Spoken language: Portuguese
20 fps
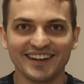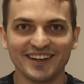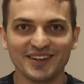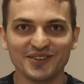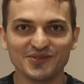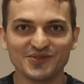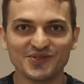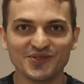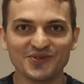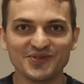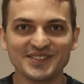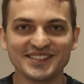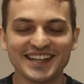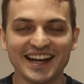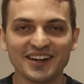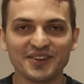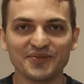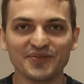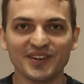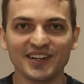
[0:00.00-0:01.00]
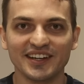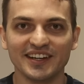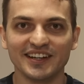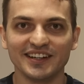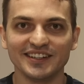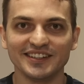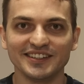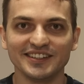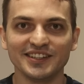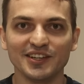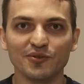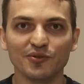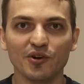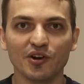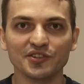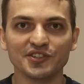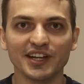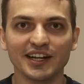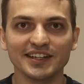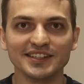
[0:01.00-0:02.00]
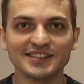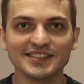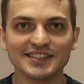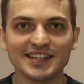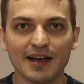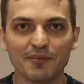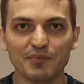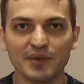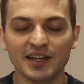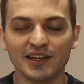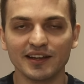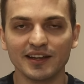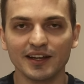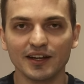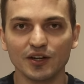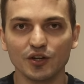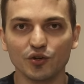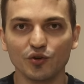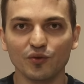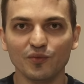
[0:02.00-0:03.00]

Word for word: eu sou Isaac Ferreira e eu gostaria de saber